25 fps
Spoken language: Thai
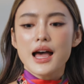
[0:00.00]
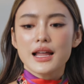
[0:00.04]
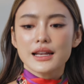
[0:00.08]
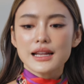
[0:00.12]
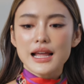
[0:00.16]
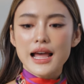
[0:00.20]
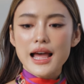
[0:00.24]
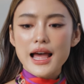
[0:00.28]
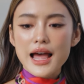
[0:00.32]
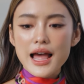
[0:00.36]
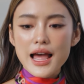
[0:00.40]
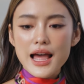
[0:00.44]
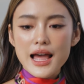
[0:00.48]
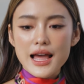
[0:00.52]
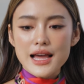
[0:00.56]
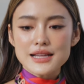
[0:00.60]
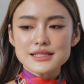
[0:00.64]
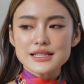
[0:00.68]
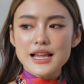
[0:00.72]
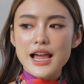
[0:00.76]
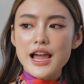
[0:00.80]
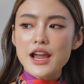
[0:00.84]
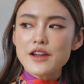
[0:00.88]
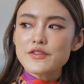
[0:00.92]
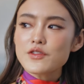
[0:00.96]
ถ้า
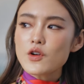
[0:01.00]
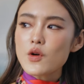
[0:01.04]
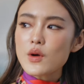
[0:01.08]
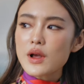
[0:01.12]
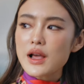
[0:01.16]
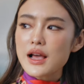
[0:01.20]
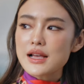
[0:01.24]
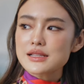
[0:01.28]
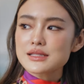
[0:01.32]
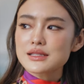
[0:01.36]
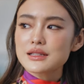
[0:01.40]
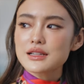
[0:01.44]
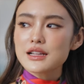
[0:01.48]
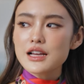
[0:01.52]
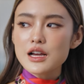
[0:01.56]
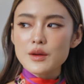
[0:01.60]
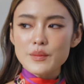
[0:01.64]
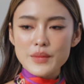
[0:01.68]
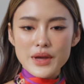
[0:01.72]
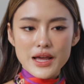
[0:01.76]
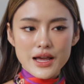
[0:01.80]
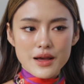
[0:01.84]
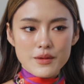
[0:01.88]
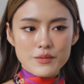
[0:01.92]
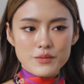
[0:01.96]
จะให้โฟกัสเรื่อง
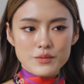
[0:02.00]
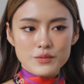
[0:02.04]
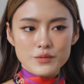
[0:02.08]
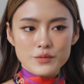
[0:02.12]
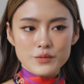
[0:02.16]
แบบ